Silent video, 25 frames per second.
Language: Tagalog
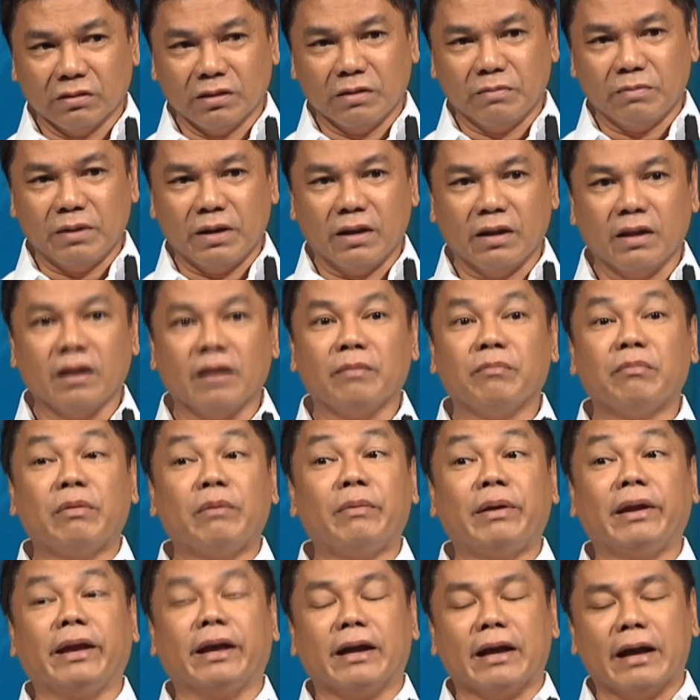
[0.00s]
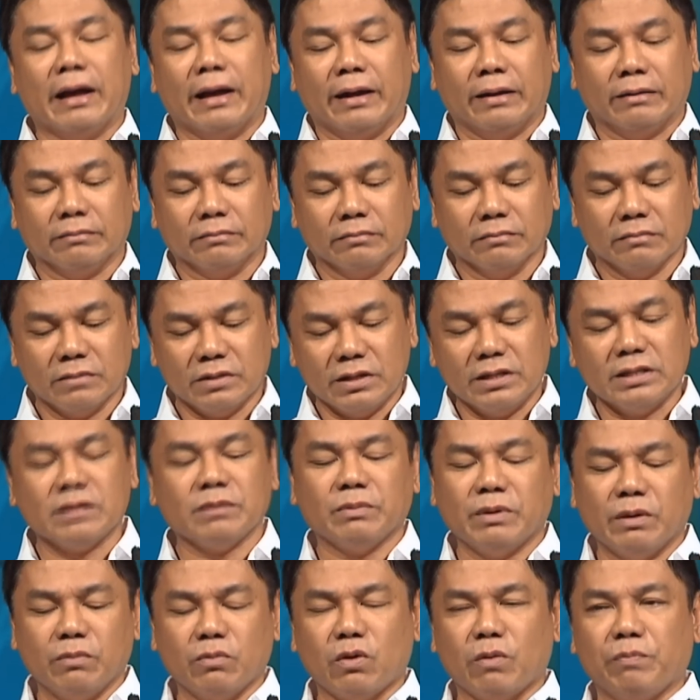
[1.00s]
Di ba? Bumalik ka. Sige
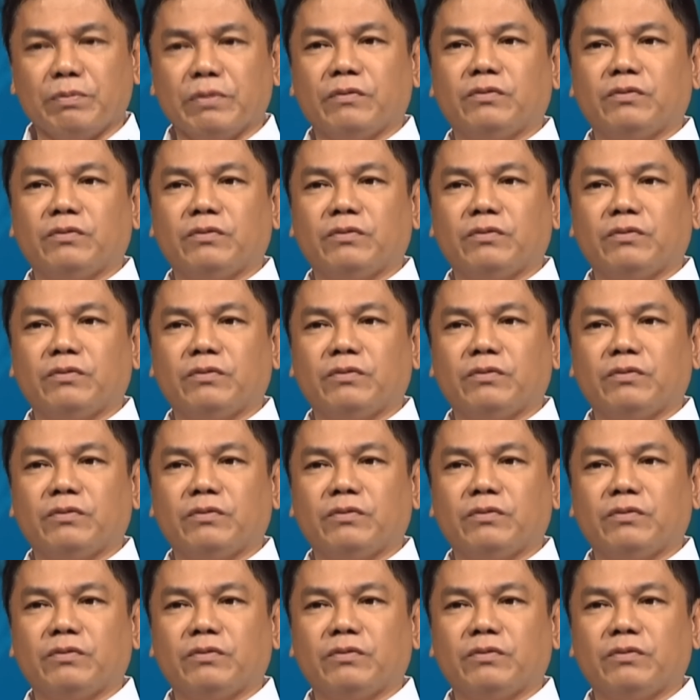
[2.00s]
sabihin mo,